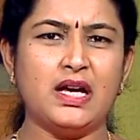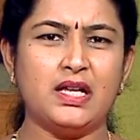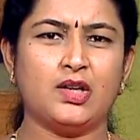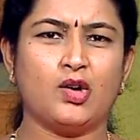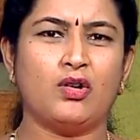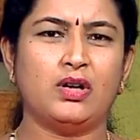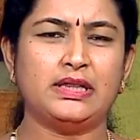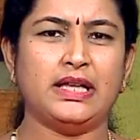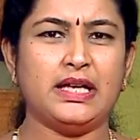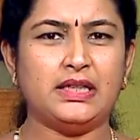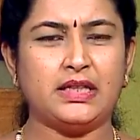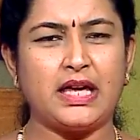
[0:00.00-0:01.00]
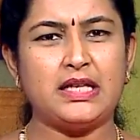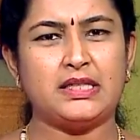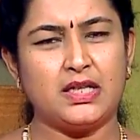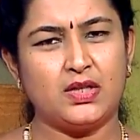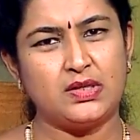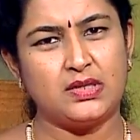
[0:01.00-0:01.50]
அந்த குழந்தைய தயிர்
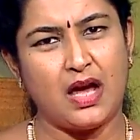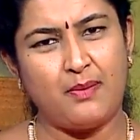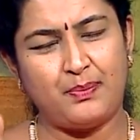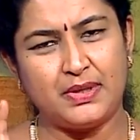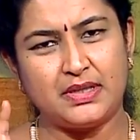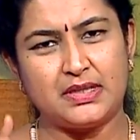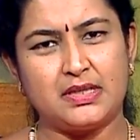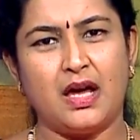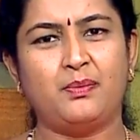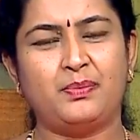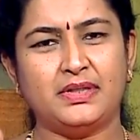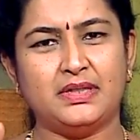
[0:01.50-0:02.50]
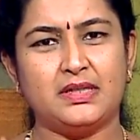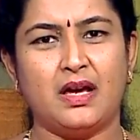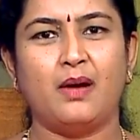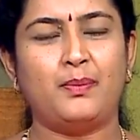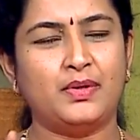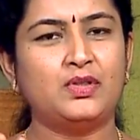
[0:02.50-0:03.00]
சாதம் சாப்பிடு சாப்பிடு
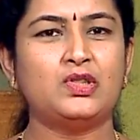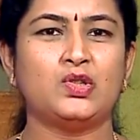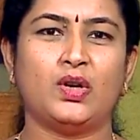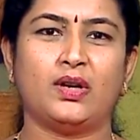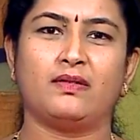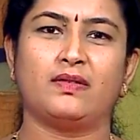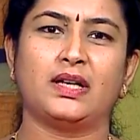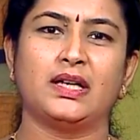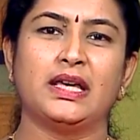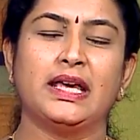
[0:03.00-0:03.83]
சாப்பிடுன்னு சொல்கிறவங்க